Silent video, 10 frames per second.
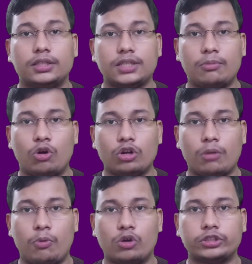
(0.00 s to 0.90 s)
एग्ज़ाम हॉल
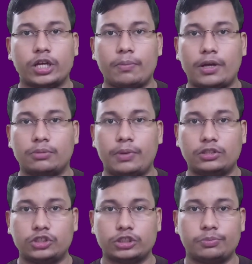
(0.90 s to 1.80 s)
को पहुंचने के बाद
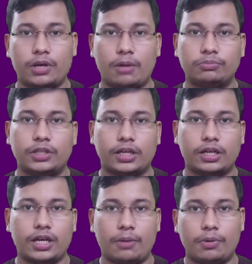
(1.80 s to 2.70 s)
बेंचेस में आप
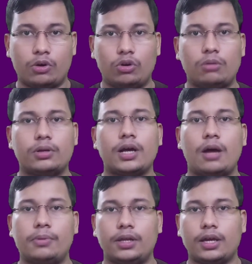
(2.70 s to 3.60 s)
देखेंगे आपका रोल नंबर
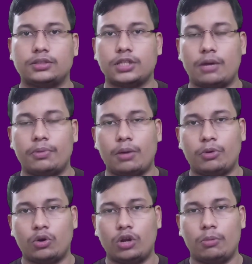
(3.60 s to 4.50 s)
कहाँ पे लिखा है जहाँ पे
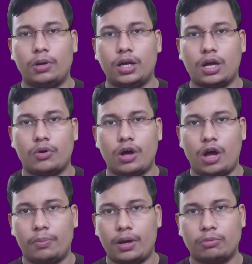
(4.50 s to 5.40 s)
आपका रोल नंबर लिखा होगा
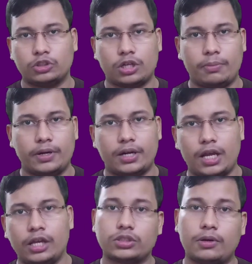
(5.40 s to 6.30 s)
वहाँ पे आपको जगह बैठना
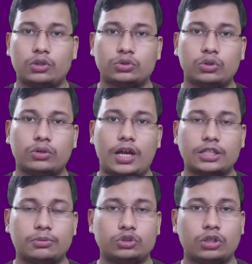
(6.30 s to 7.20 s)
है उसके बाद दोस्तों
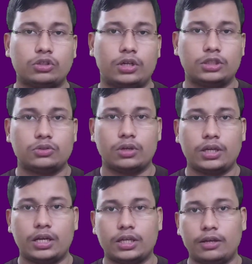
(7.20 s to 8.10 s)
क्लास में जो अथॉरिटीज़ होंगे
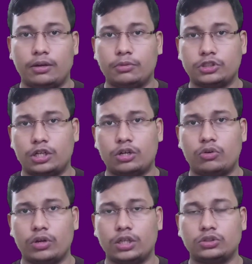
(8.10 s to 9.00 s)
यानी कि इन्वेस्टिगेटर
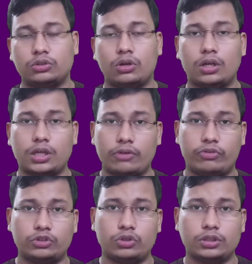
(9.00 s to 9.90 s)
होंगे या
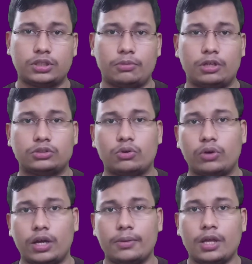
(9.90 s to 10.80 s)
फिर जो एग्जामिनर्स
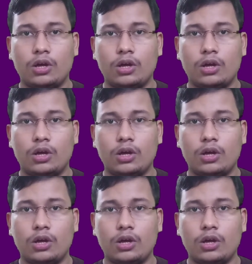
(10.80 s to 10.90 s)
होंगे